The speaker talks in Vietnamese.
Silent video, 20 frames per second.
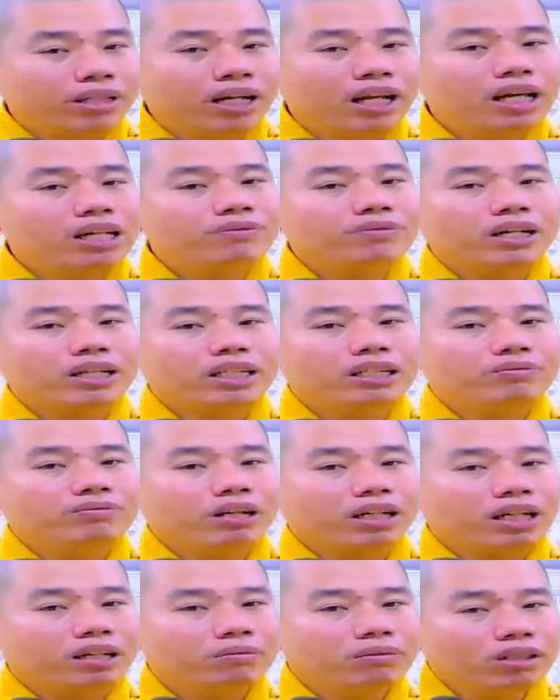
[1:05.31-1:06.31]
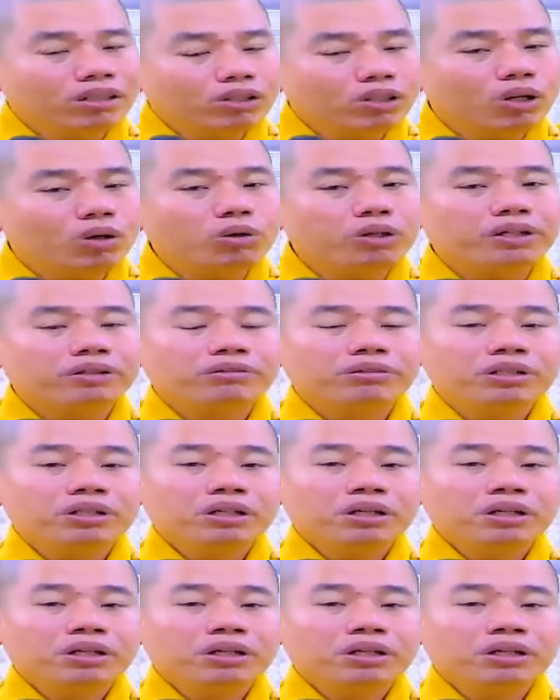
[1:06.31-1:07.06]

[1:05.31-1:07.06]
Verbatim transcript: ta lễ phật niệm phật là bước vô liền